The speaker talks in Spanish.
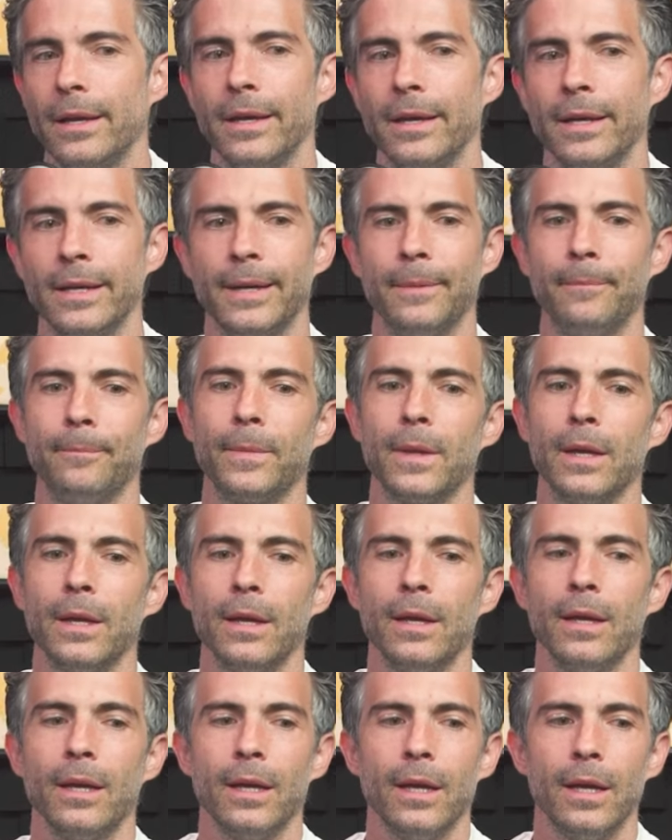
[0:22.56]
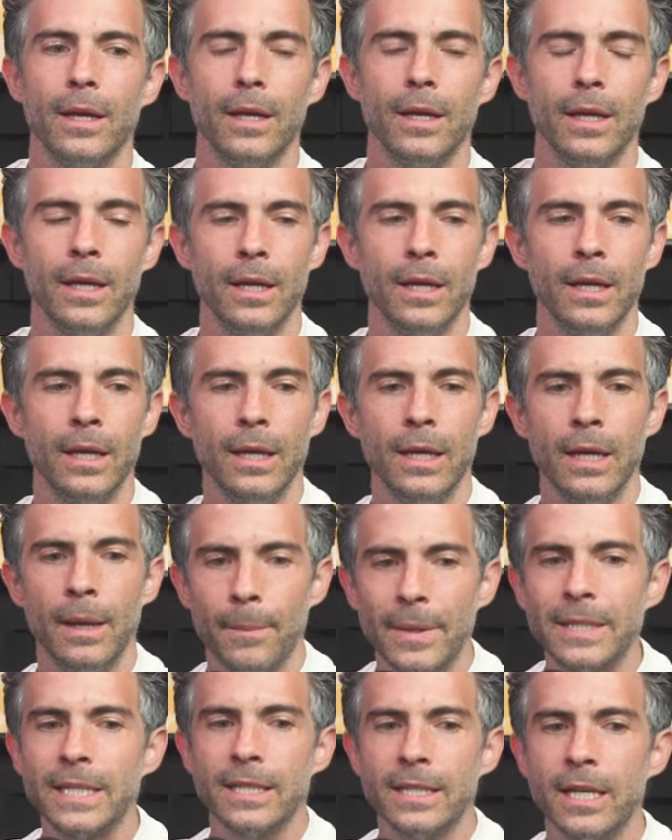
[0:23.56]
Eh, y,
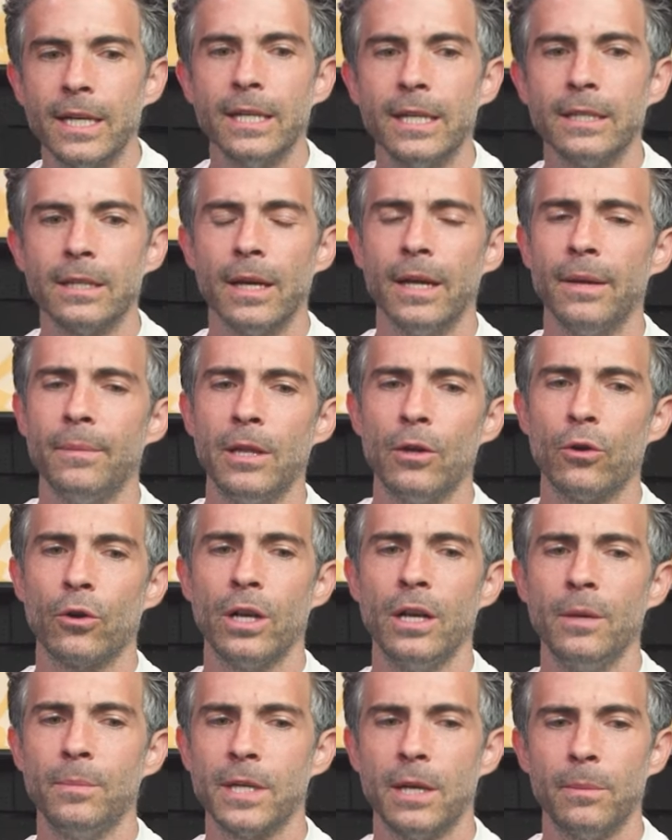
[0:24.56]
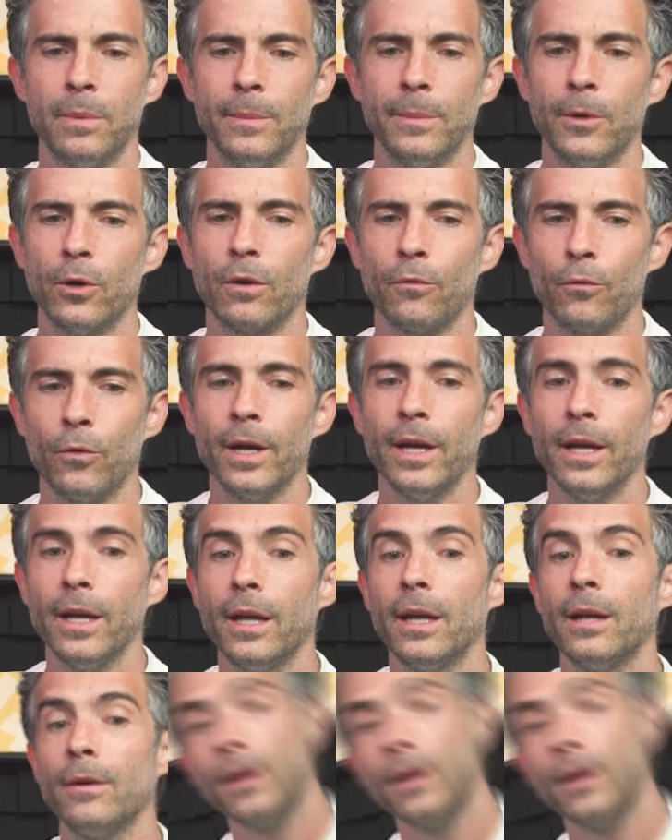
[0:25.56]
empecé a hacer eh, videoclips. El primero que fue